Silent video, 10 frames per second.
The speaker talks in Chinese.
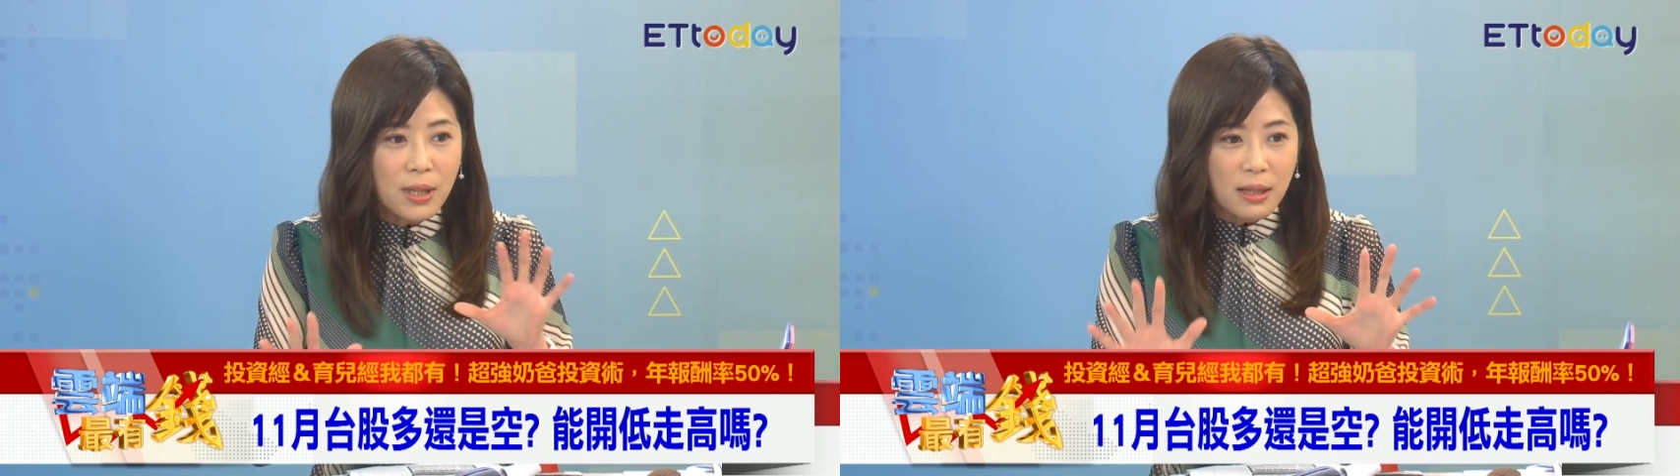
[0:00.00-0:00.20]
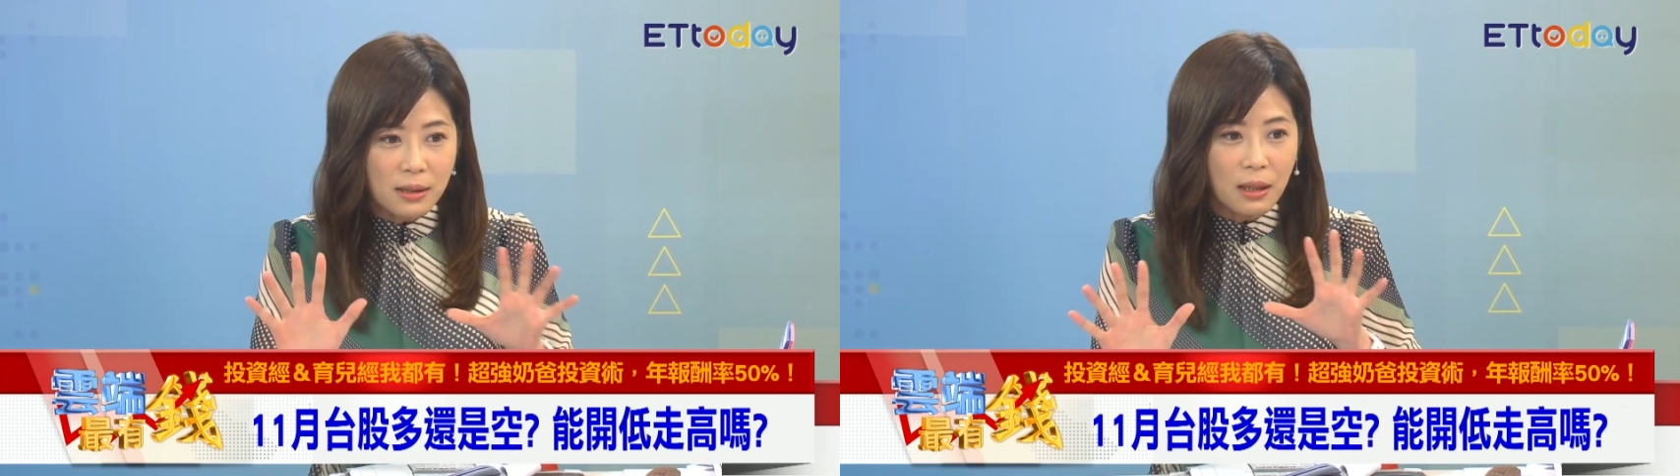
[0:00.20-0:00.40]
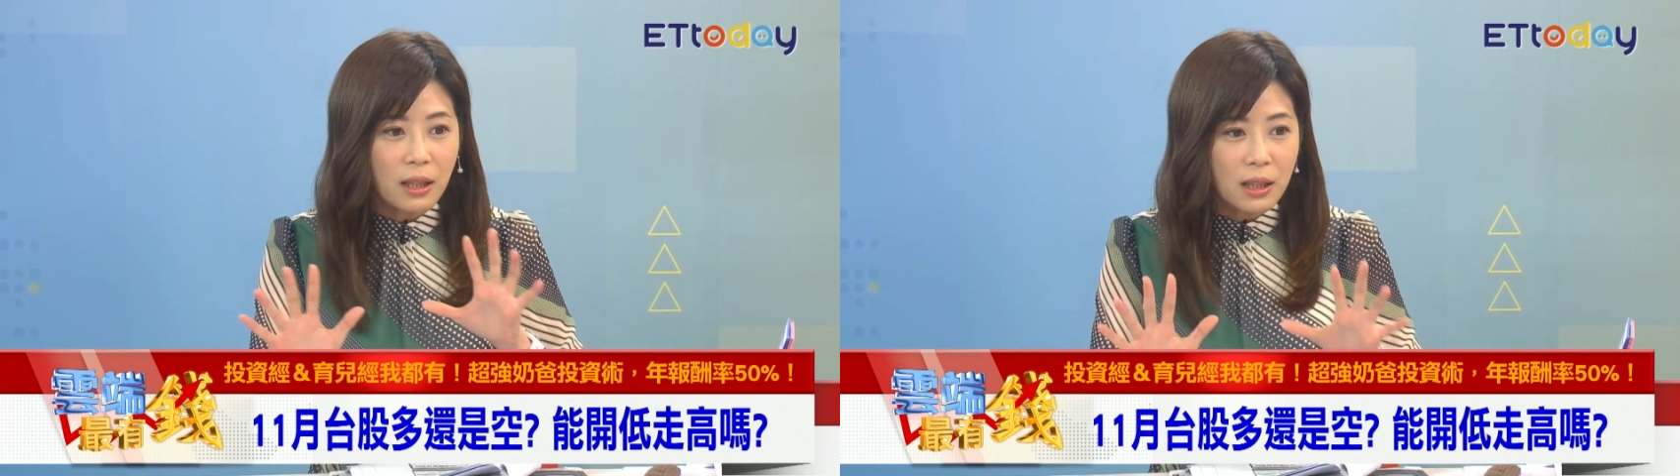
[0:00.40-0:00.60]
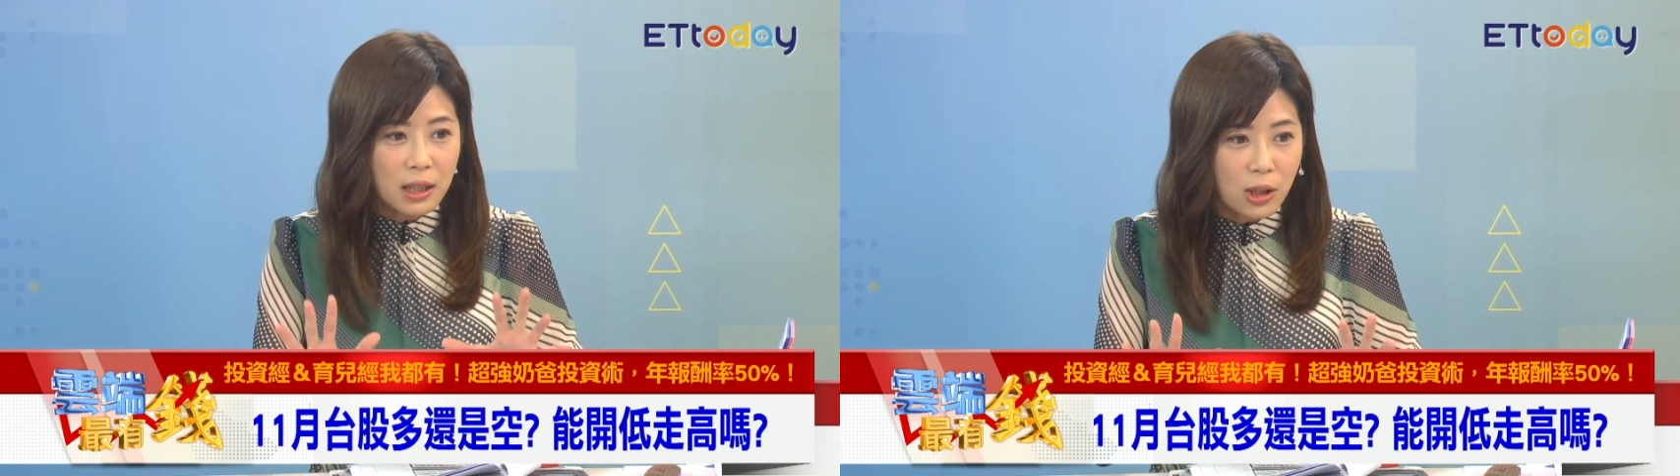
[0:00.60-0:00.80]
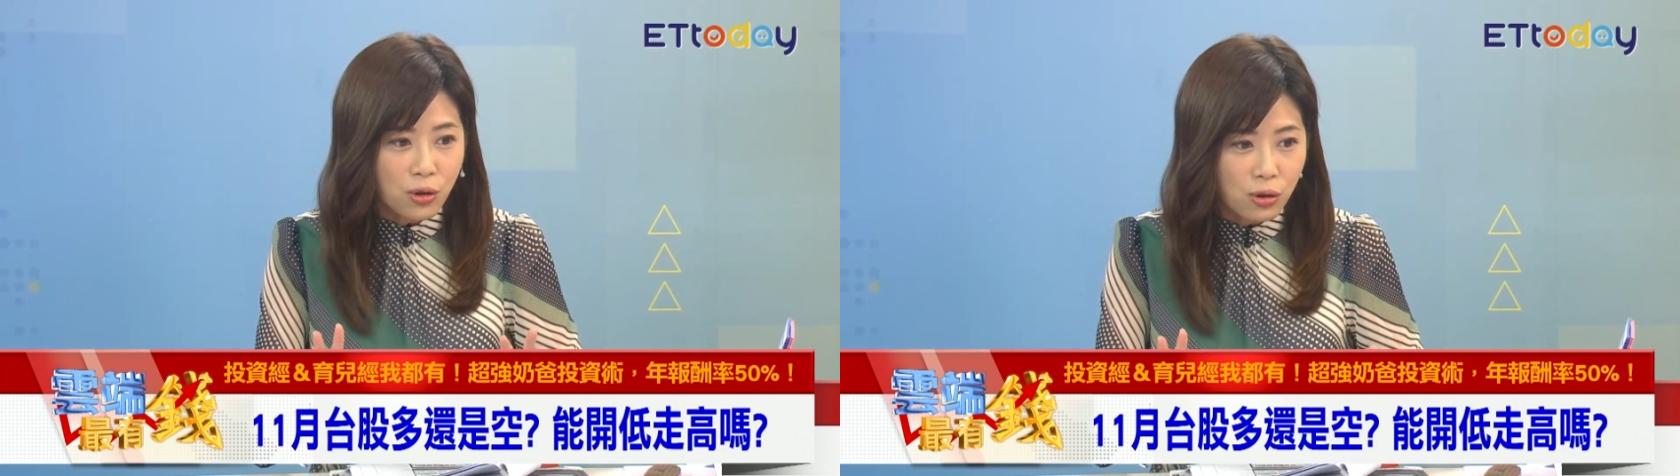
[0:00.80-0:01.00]
续这样整理
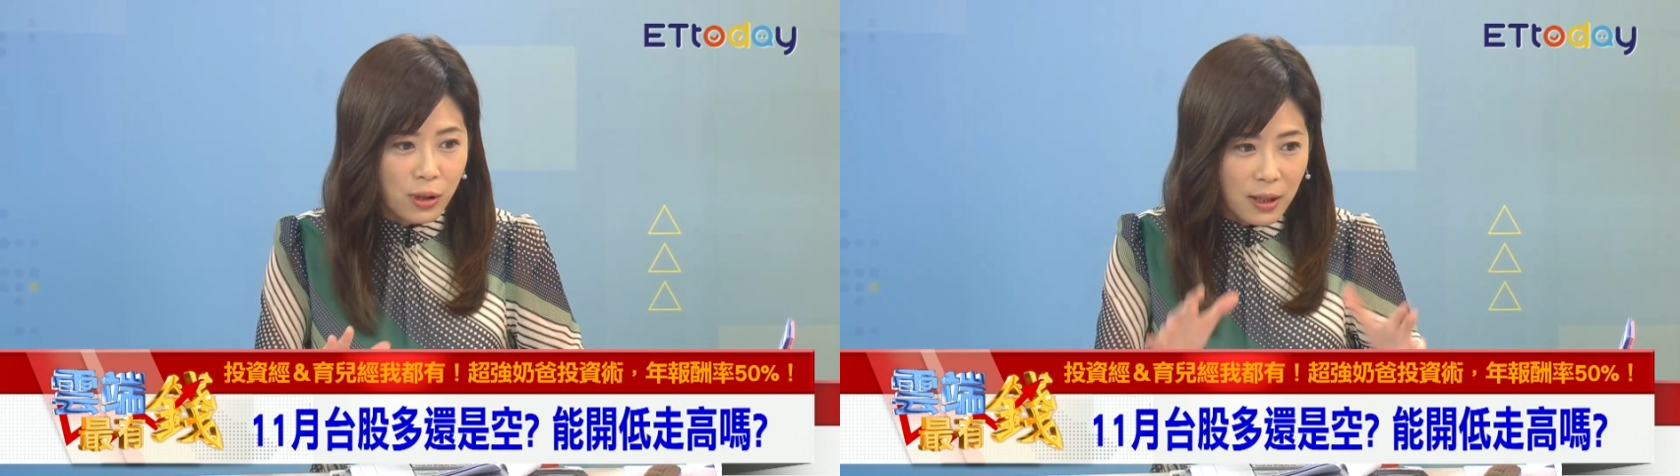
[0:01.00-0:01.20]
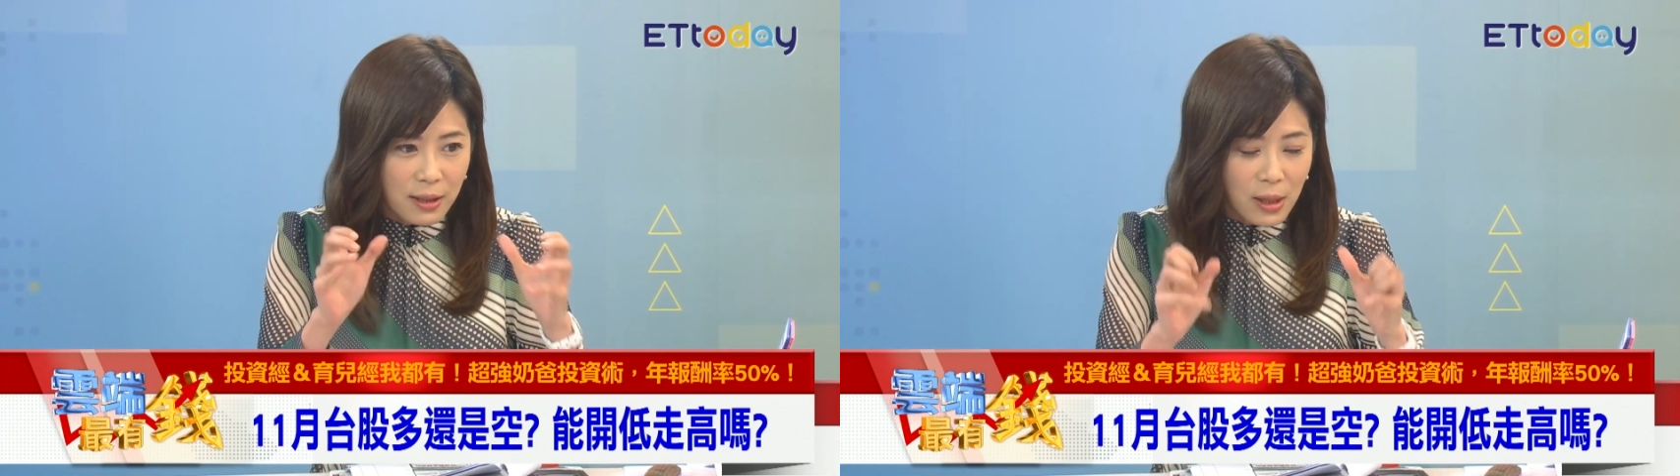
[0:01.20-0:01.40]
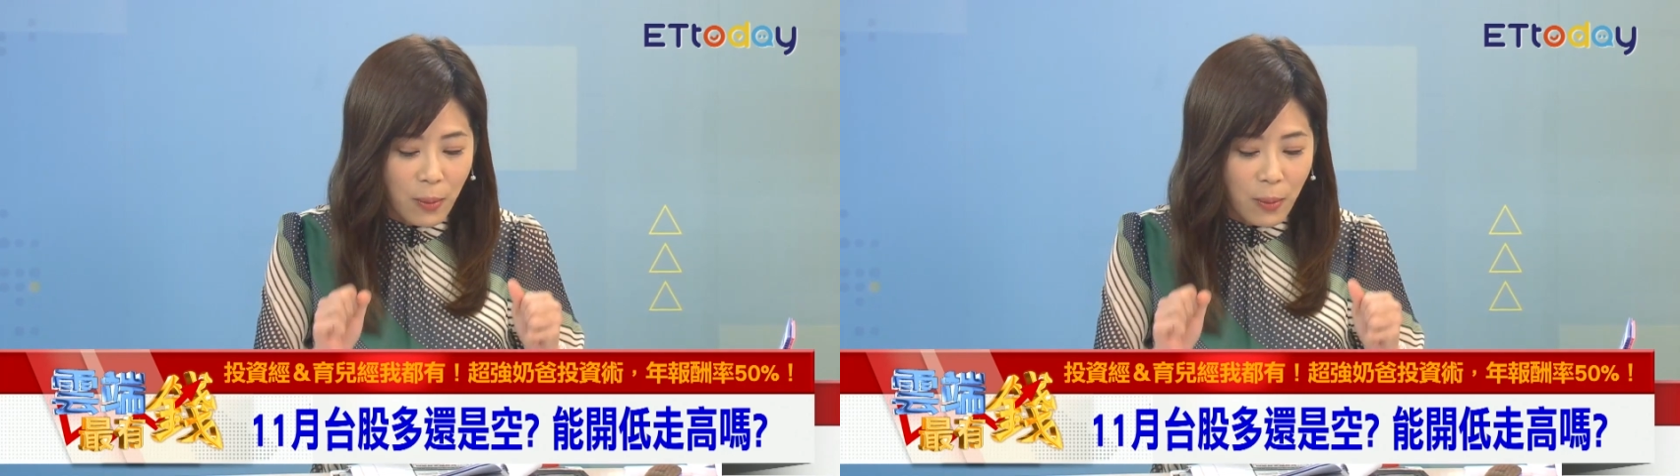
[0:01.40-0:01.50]
的格局？